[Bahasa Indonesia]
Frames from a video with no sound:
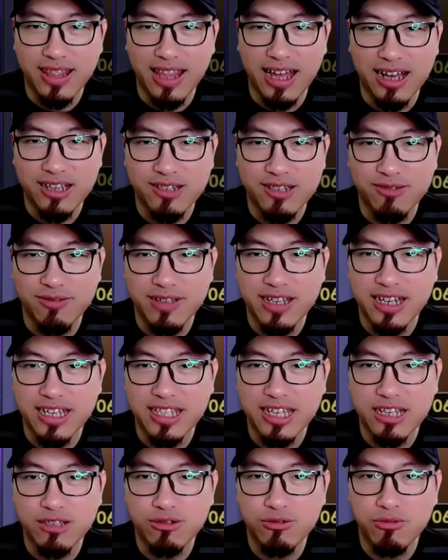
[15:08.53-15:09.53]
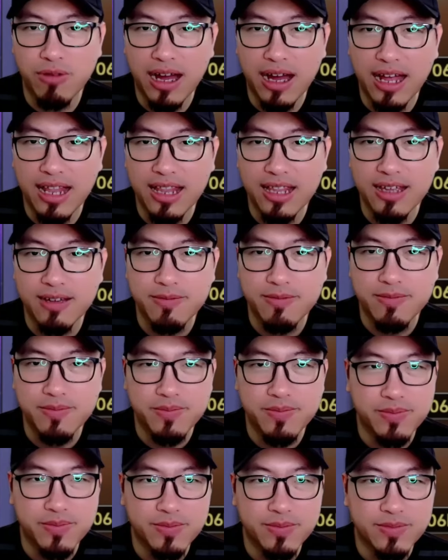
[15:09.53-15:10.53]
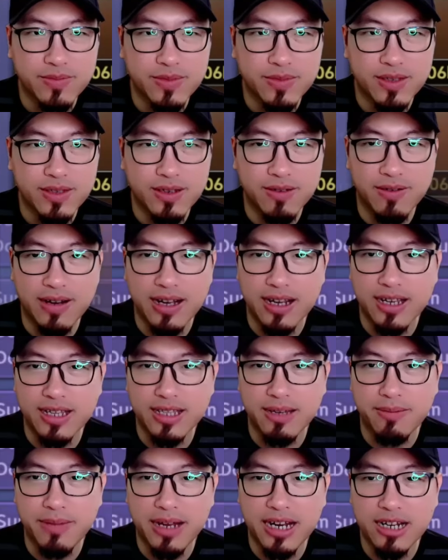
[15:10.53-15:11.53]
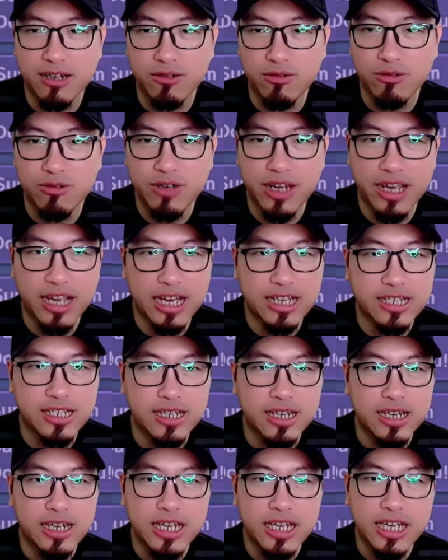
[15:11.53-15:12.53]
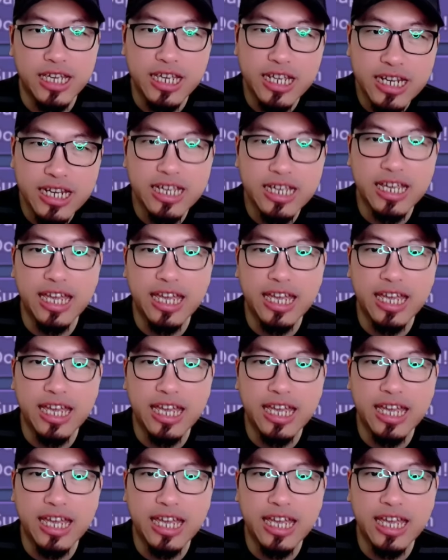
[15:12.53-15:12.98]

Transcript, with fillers: Langsung aja kita jual. Wah, kita balik dulu deh guys. Ini